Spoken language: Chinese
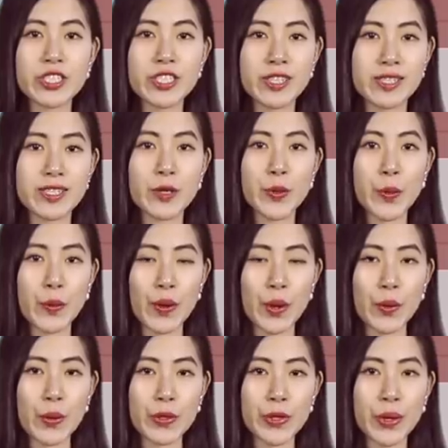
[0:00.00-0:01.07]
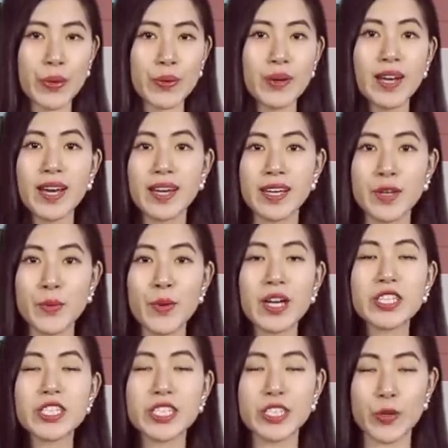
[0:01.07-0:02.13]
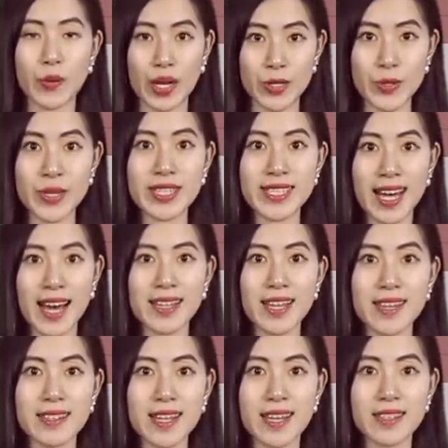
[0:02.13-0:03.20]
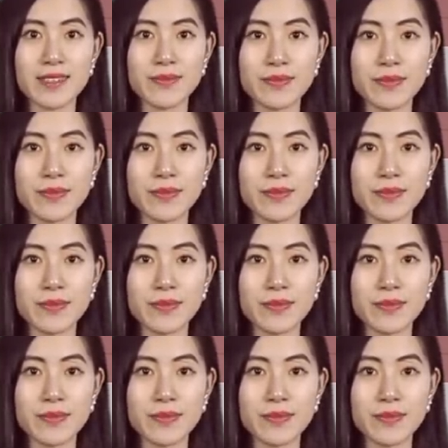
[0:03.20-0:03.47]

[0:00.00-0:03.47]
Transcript: 这次公关活动，因为这是完全恰当的。